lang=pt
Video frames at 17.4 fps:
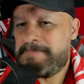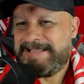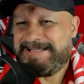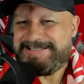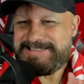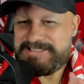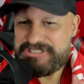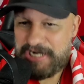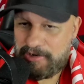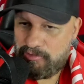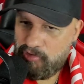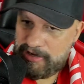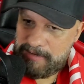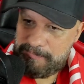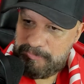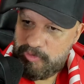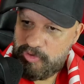de
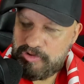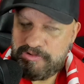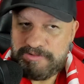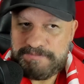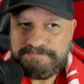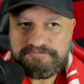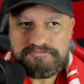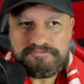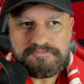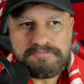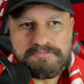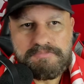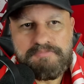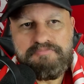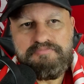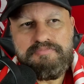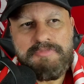agora a pouco.
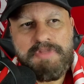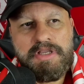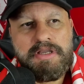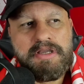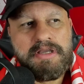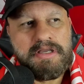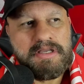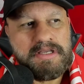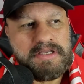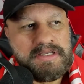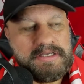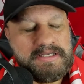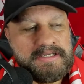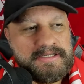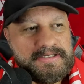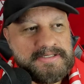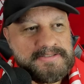
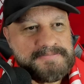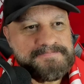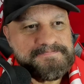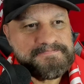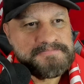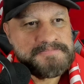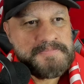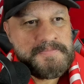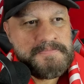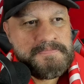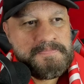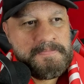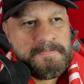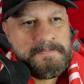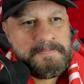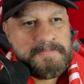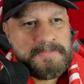Uh,
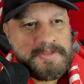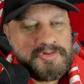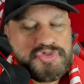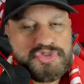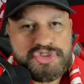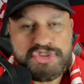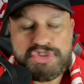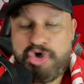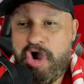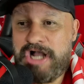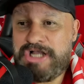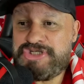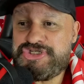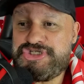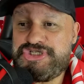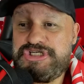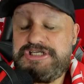
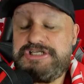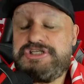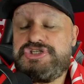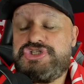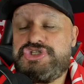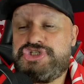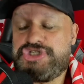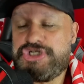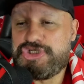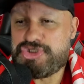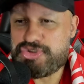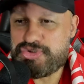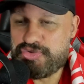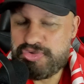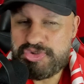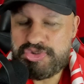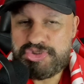Jorge
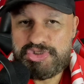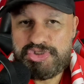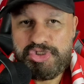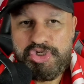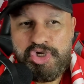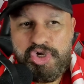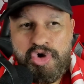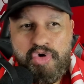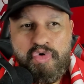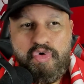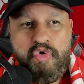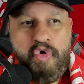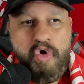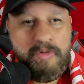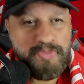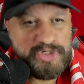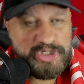Jesus
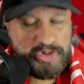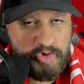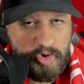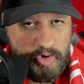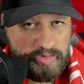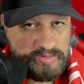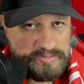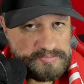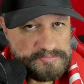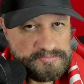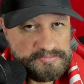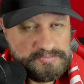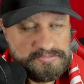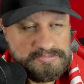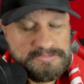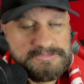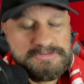comunicou
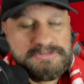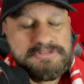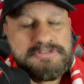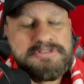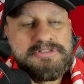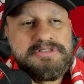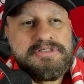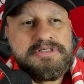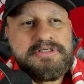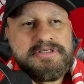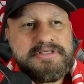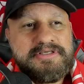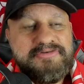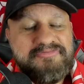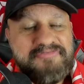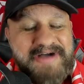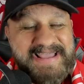
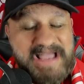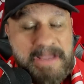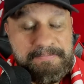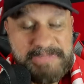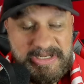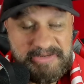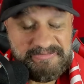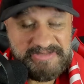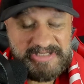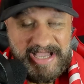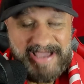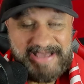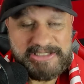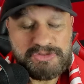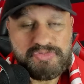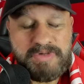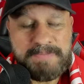que vai abreviar
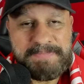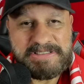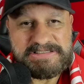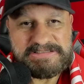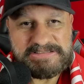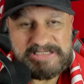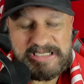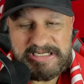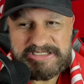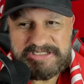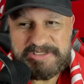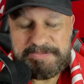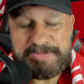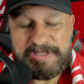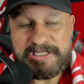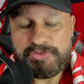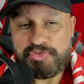a sua passagem
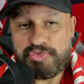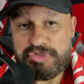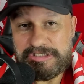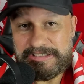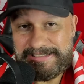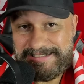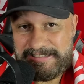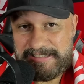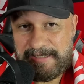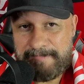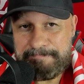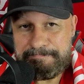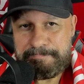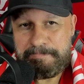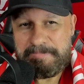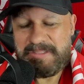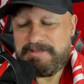pela Turquia.
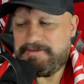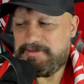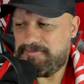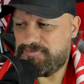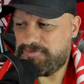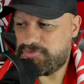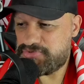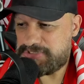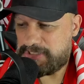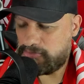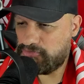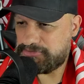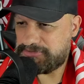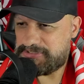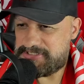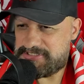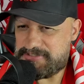Devido aos
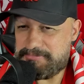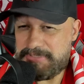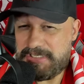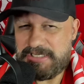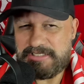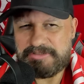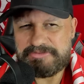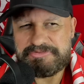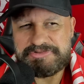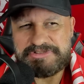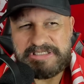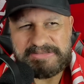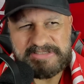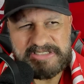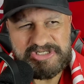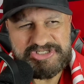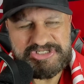acontecimentos, à
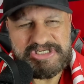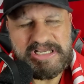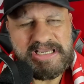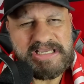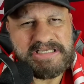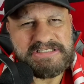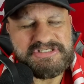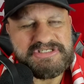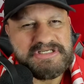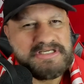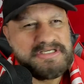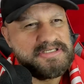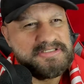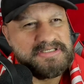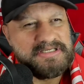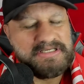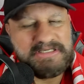tragédia,
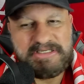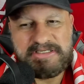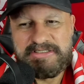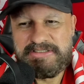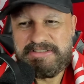né,